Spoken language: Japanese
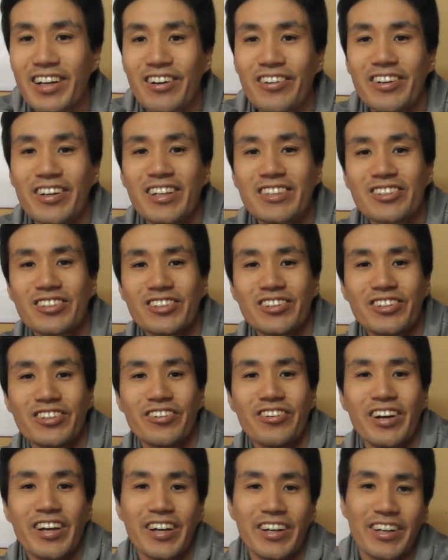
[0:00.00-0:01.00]
香りがちょっと
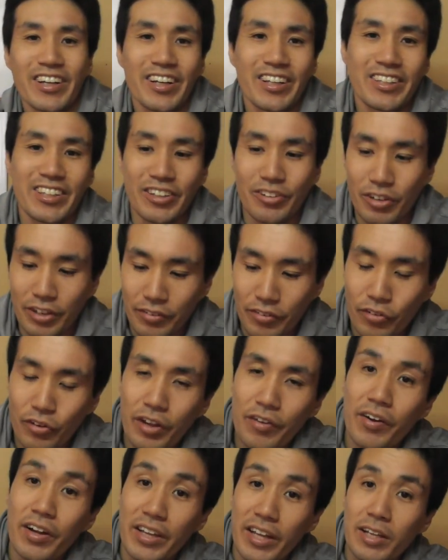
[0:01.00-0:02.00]
弱いかなって俺
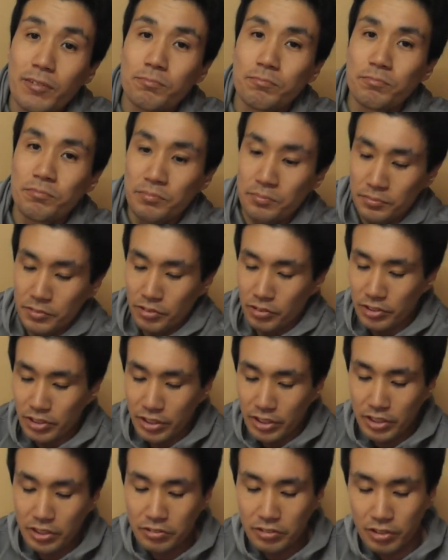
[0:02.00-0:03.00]
俺はね
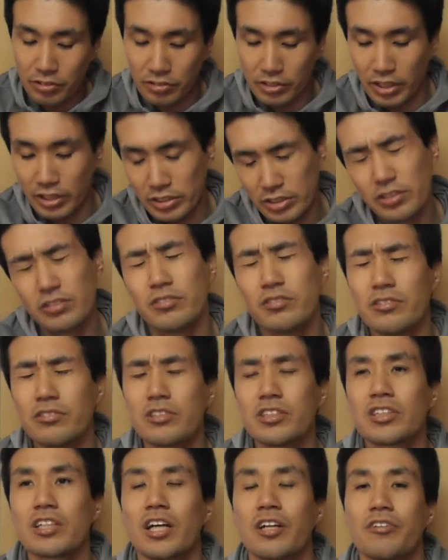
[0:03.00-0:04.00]
ニンニクのあのガツン
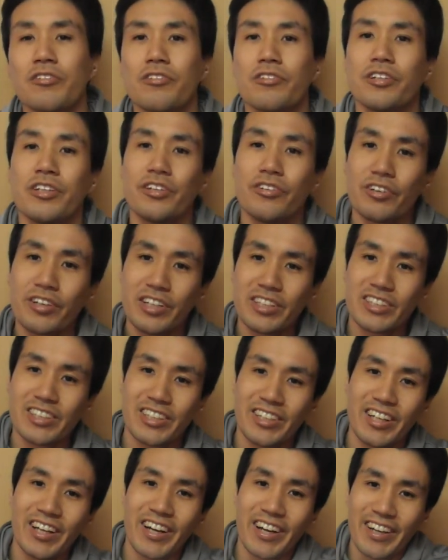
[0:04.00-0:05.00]
としたあの匂いが好
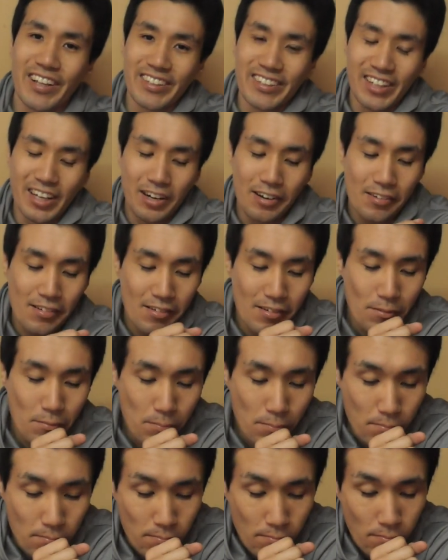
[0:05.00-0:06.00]
きだからさ
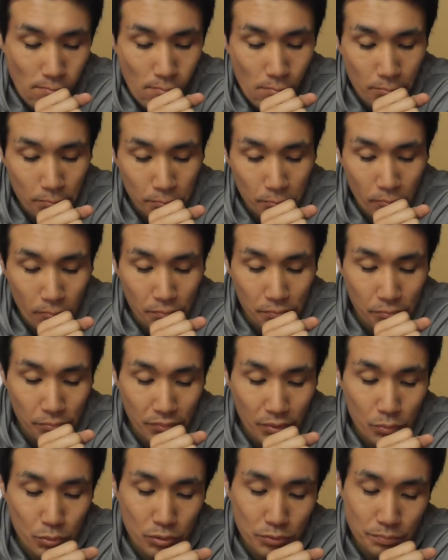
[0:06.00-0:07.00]
うん
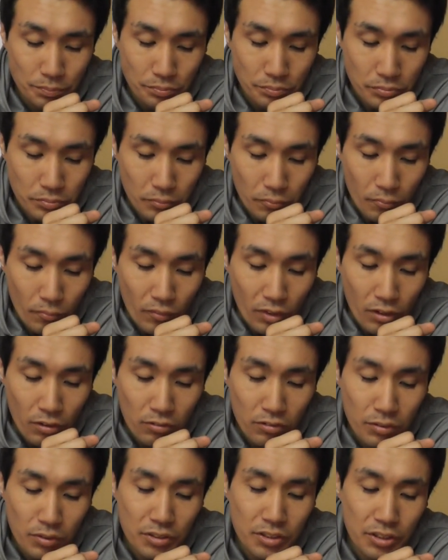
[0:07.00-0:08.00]
でも
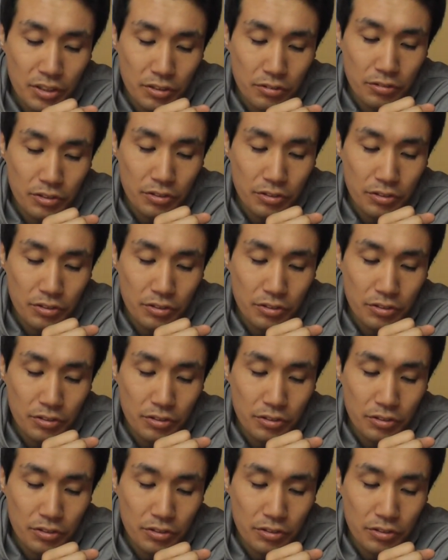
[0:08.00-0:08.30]
まだニンニク